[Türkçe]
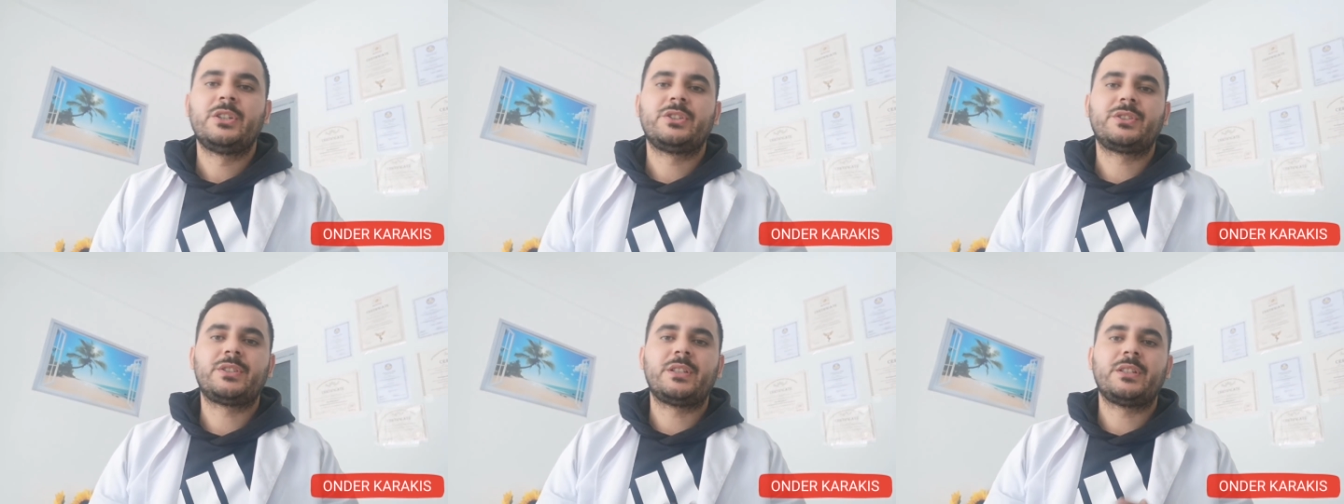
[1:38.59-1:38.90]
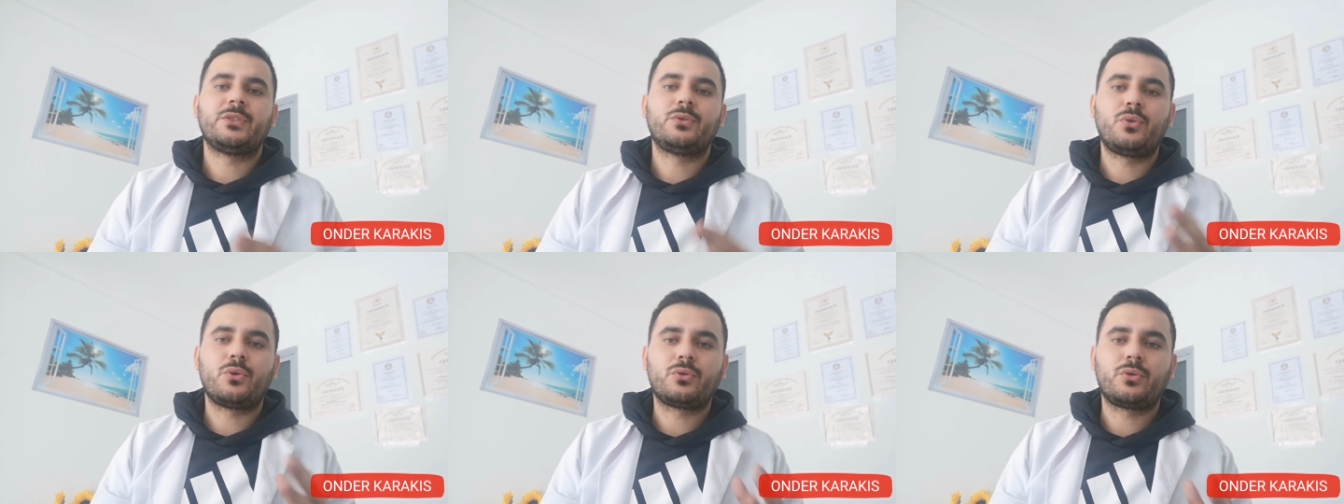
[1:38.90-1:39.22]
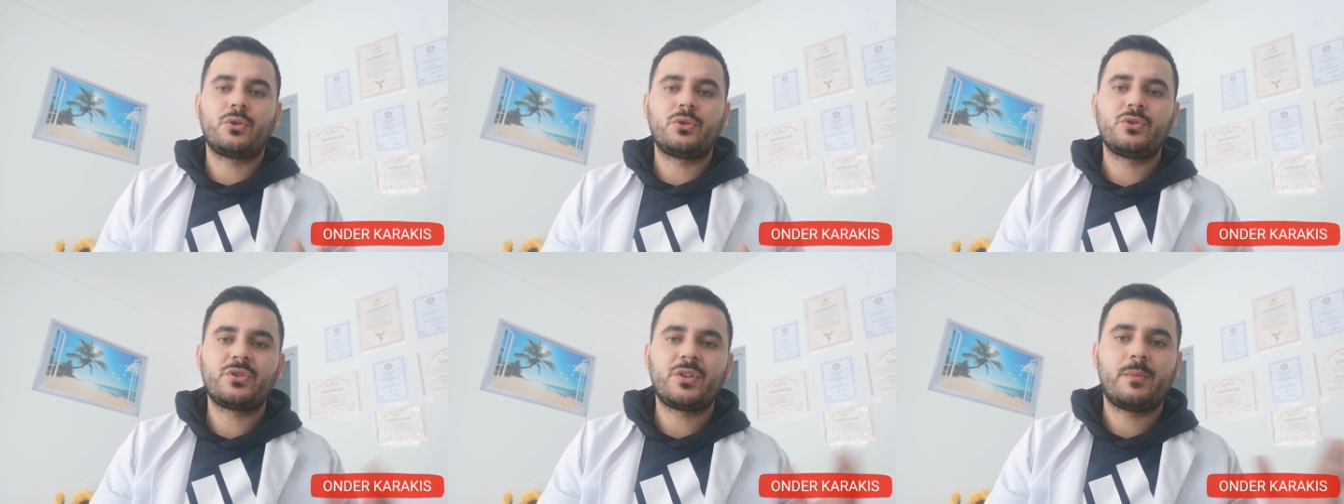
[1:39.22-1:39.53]
İşte
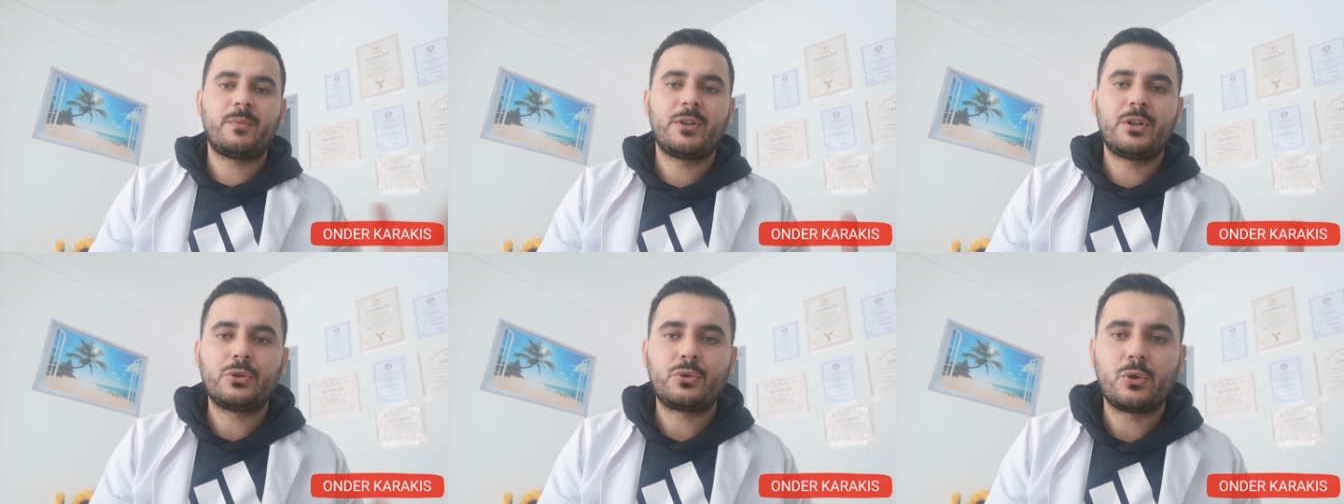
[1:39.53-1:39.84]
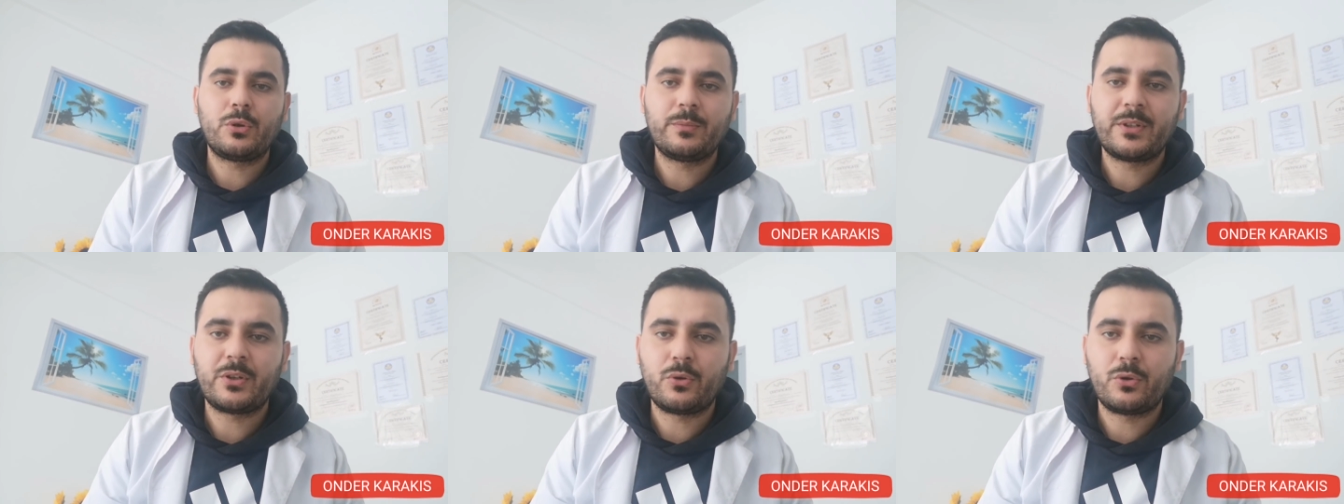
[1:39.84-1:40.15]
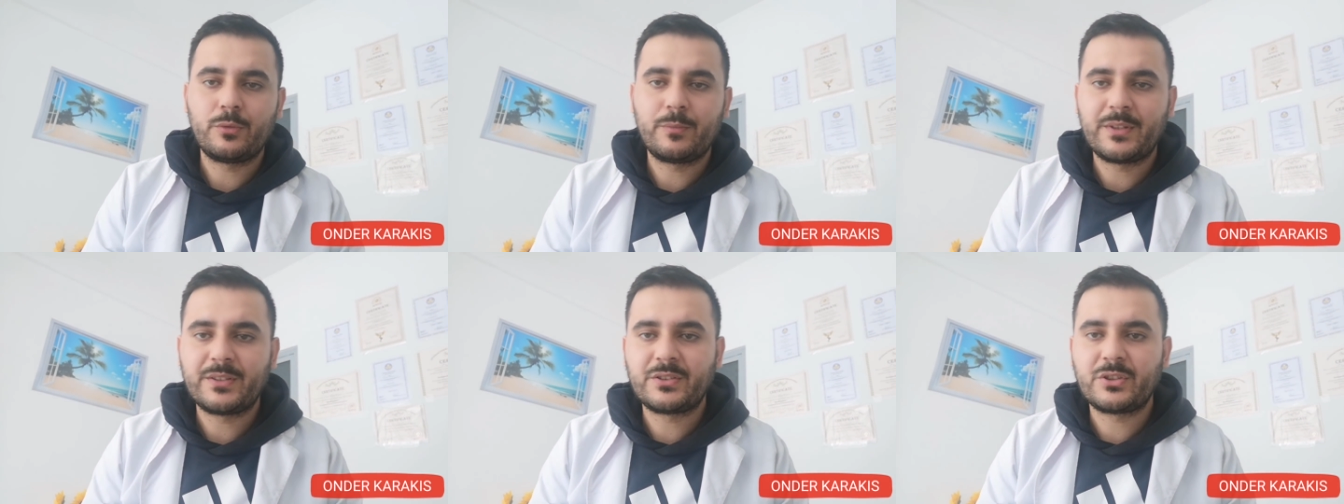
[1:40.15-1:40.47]
doktorunuz ameliyat olma,
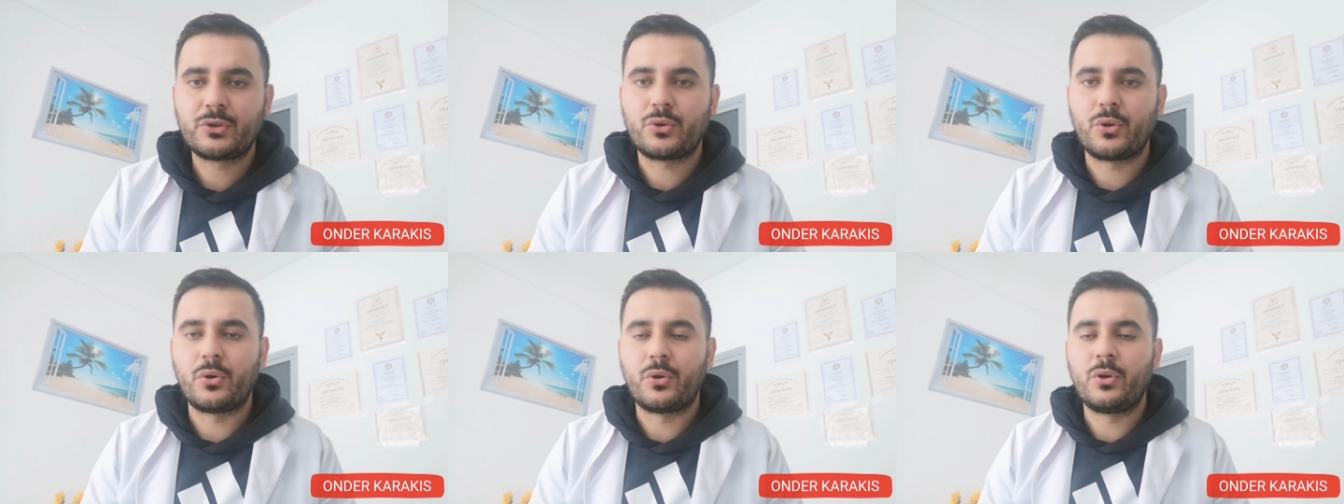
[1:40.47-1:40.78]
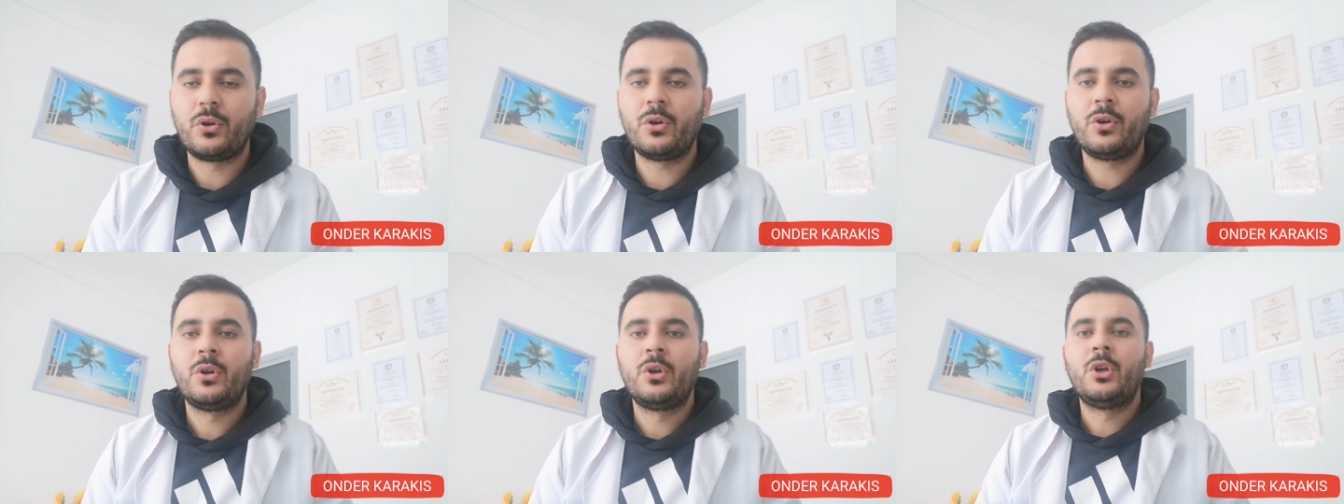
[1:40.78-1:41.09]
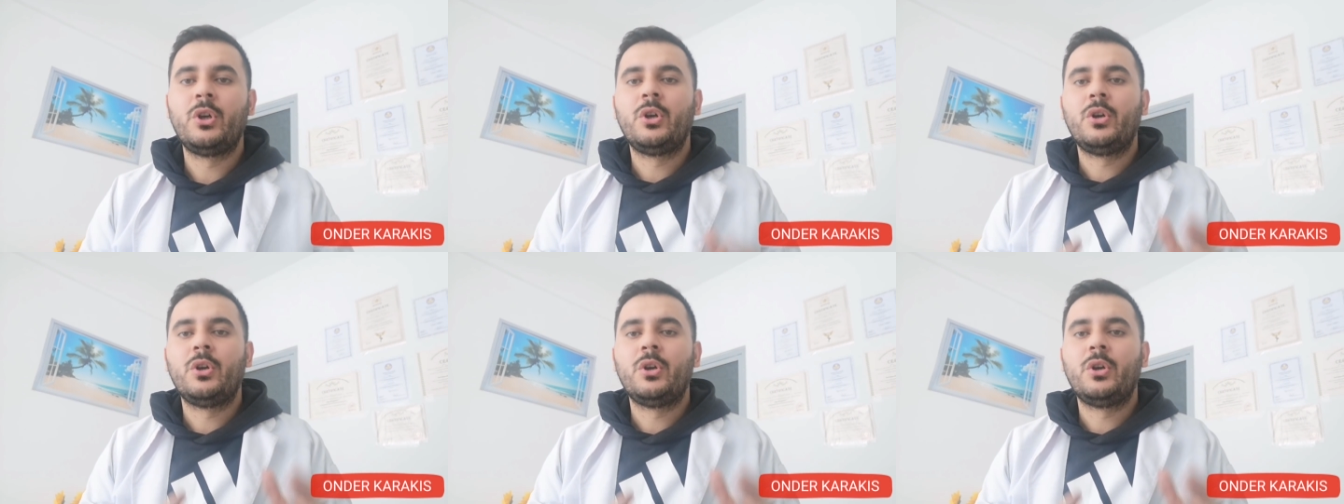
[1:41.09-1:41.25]
olmanızı söylüyor.